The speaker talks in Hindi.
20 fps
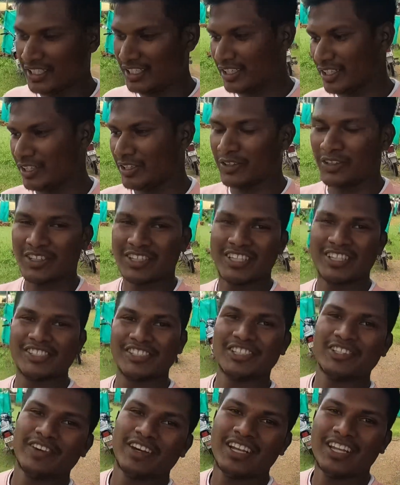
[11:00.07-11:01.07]
है और
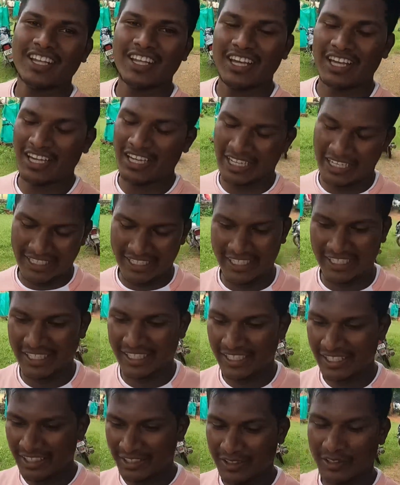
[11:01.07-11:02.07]
खजरी वाले हार गए
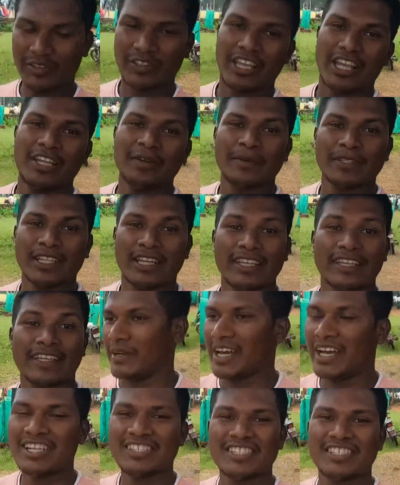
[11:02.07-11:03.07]
तो क्या ही बताएं
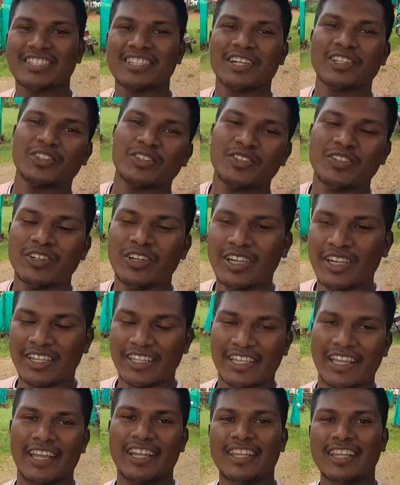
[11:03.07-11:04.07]
हार जीत का तो
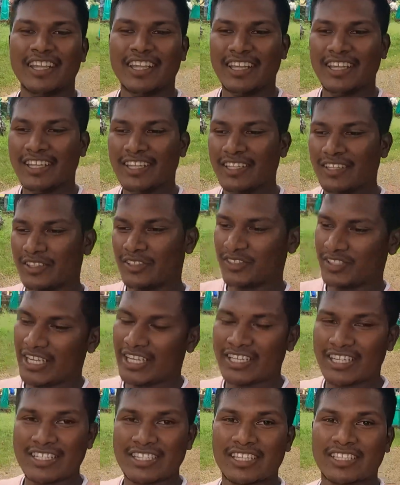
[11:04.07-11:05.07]
खेल ही है तो
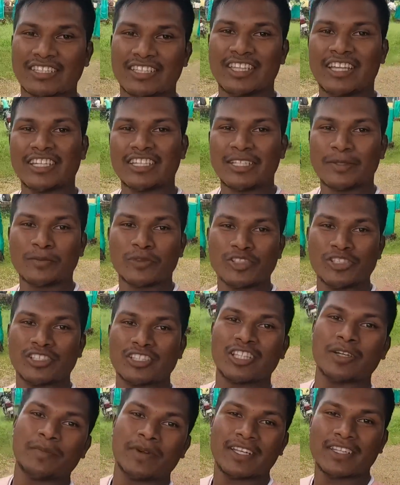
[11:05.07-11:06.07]
क्या कर सकते हैं एक टीम को
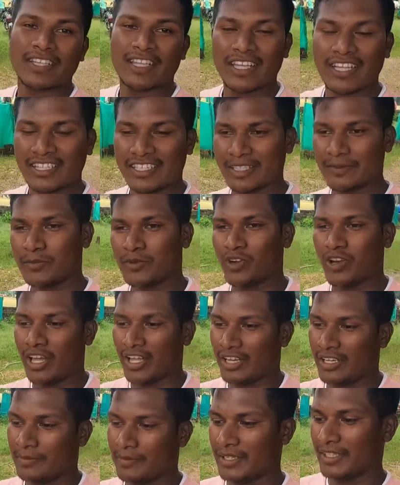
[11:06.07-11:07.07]
जीतना पड़ता है एक टीम को
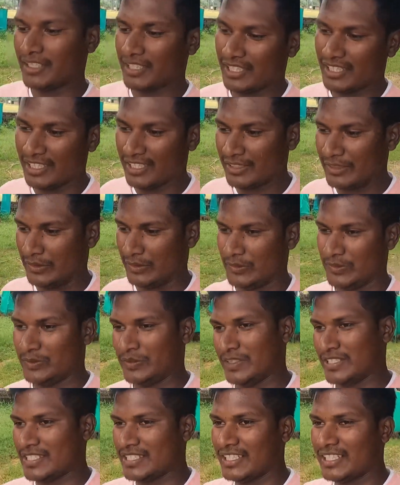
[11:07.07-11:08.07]
हारना पड़ता है तो
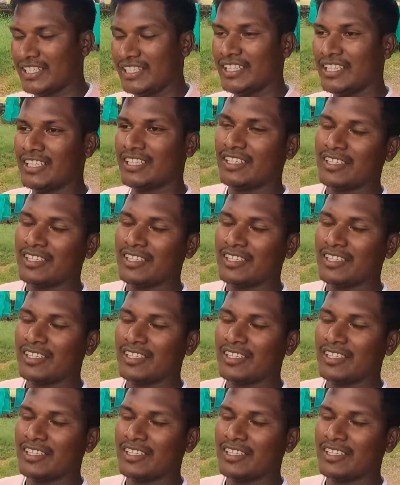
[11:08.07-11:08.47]
वैसा ही